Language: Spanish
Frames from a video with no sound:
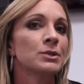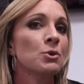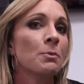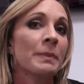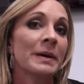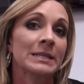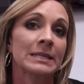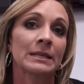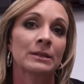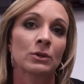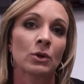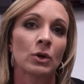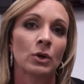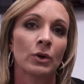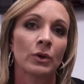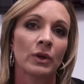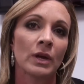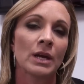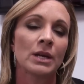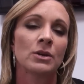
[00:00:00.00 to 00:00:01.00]
Eso pasa todos
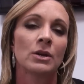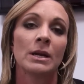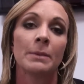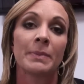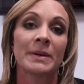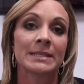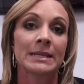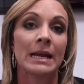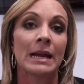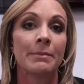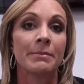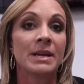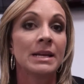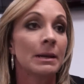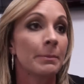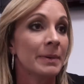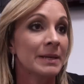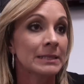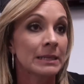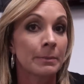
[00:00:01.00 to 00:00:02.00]
los días y no le pasa a la mí,
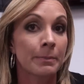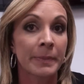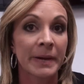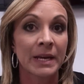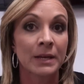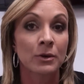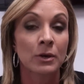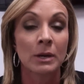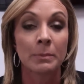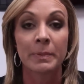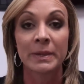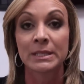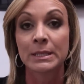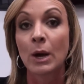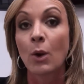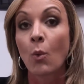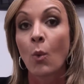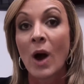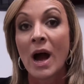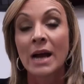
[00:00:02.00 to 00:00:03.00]
le pasa a Pedro, le
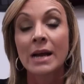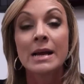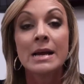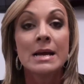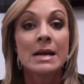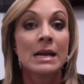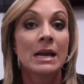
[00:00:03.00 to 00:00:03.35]
pasa a Juan,